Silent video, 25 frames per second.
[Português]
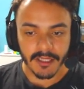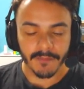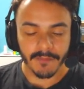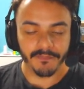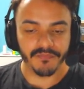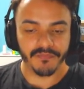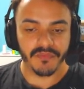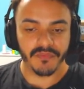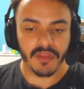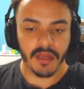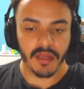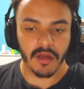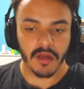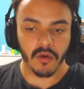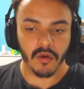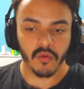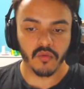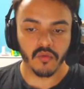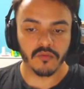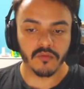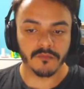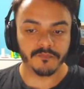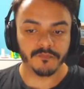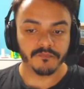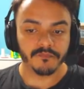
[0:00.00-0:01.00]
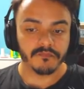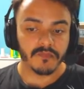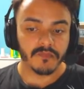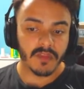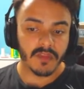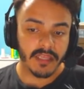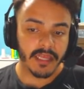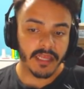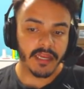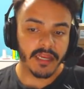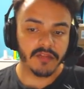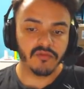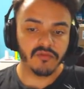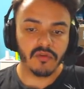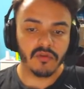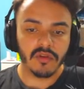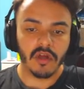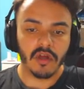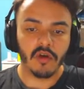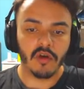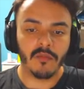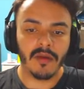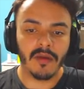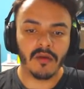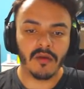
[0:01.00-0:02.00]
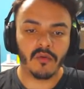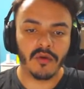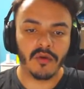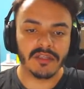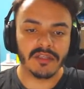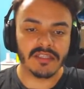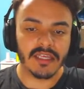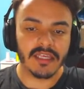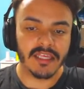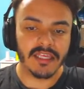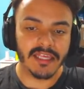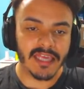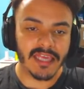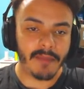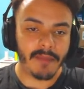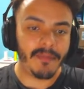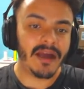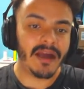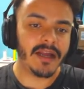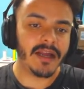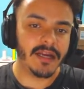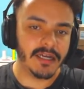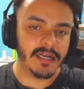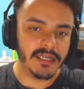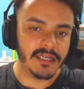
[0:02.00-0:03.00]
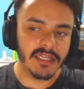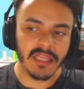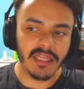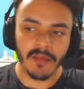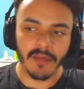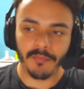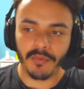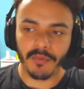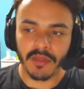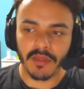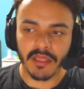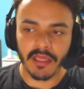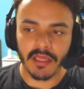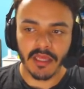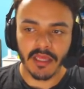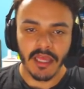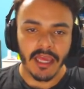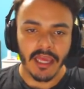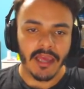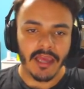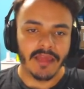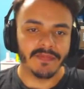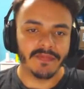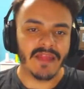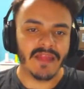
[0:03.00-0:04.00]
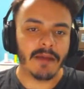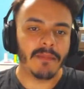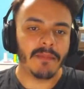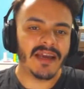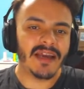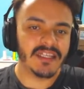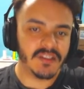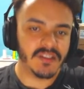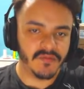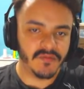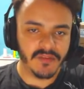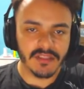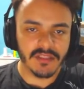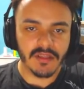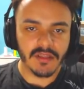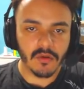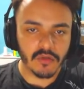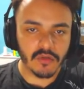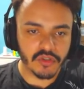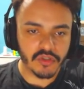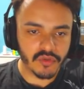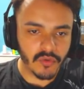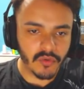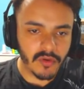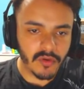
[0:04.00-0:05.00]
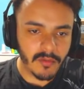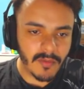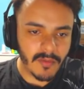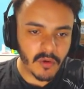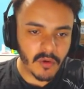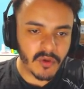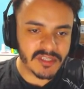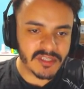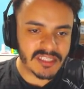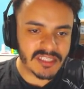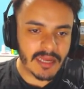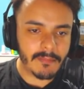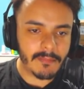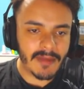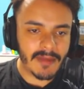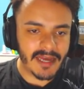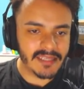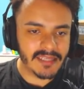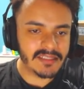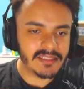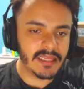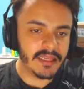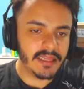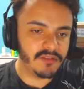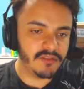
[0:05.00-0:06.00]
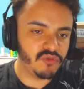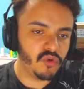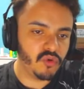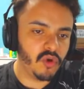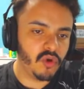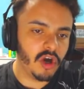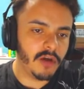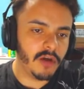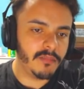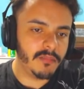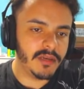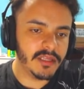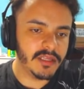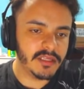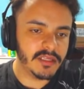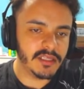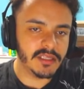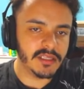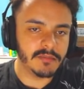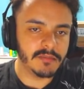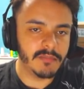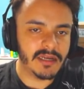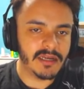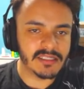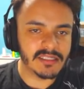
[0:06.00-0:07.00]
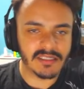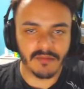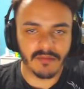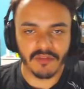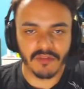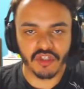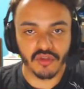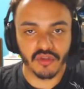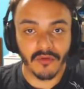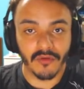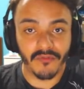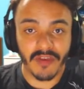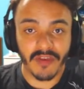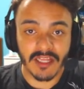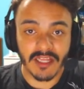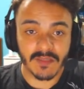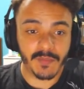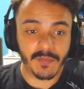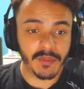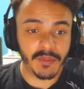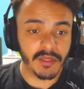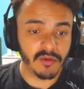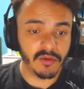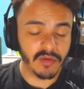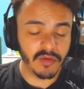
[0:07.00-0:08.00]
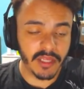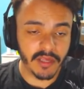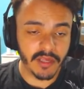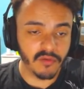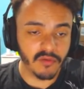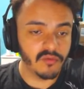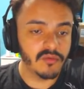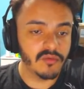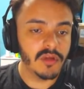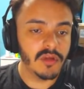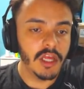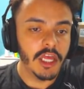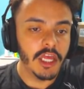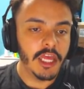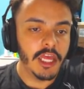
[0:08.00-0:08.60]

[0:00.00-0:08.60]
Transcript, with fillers: Então, querendo ou não, uma coisa que é bacana, né? Porque dá mais vida ao jogo, é uma coisa a mais, além do Goblin, que basicamente não oferece perigo nenhum.